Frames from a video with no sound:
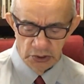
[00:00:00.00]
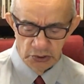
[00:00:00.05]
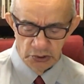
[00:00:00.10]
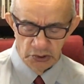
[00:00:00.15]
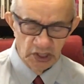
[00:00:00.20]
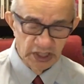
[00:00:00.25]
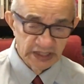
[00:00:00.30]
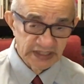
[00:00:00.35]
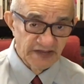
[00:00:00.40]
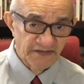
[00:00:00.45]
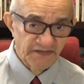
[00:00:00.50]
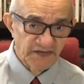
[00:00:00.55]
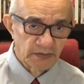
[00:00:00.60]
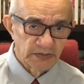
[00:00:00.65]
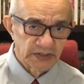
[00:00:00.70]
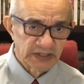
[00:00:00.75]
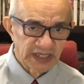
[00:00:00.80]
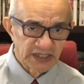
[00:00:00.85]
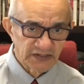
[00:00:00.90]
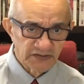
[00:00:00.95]
Nós
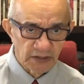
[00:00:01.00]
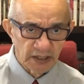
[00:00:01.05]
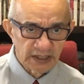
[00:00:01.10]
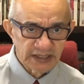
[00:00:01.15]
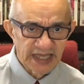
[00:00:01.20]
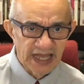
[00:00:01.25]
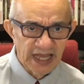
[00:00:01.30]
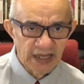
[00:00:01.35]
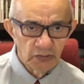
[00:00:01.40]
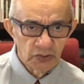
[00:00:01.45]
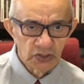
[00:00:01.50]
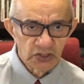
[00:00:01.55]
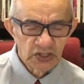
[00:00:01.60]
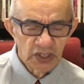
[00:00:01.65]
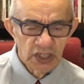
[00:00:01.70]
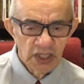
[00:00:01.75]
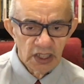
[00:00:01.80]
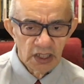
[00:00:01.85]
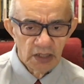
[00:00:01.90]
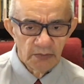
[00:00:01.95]
devemos esforçar-nos
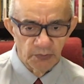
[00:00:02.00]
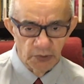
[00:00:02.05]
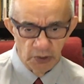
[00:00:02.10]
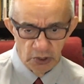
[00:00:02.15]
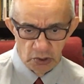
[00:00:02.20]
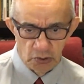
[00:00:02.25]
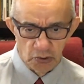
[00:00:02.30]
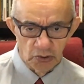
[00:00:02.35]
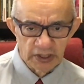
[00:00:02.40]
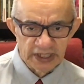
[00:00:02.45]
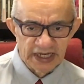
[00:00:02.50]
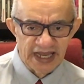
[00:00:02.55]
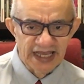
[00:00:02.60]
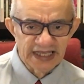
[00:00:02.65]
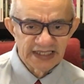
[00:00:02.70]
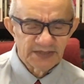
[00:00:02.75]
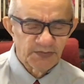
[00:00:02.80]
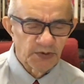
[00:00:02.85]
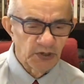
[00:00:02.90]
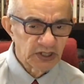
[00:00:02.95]
por encontrar
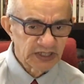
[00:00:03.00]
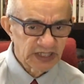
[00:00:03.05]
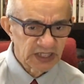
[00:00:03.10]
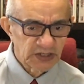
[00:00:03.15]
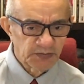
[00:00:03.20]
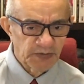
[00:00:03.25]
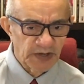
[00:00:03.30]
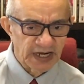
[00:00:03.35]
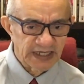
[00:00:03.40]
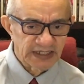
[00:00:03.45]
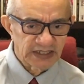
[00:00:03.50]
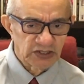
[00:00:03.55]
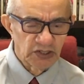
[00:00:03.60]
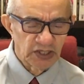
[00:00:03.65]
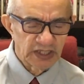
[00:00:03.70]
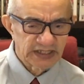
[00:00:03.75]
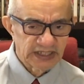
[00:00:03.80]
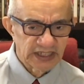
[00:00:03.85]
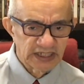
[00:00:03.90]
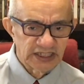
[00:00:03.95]
respostas para as
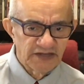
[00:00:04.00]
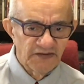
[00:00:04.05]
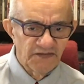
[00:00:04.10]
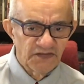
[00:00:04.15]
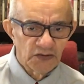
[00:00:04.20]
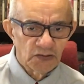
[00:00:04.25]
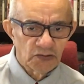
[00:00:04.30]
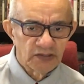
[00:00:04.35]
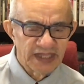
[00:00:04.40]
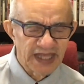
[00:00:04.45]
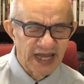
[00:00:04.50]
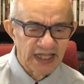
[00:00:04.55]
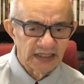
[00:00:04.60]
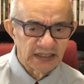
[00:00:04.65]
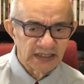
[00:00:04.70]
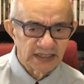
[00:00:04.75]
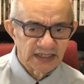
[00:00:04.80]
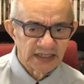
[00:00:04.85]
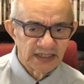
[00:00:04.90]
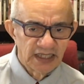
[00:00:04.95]
nossas
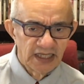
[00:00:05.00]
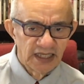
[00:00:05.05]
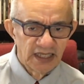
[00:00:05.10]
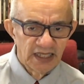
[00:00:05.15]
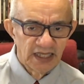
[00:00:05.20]
dificuldades.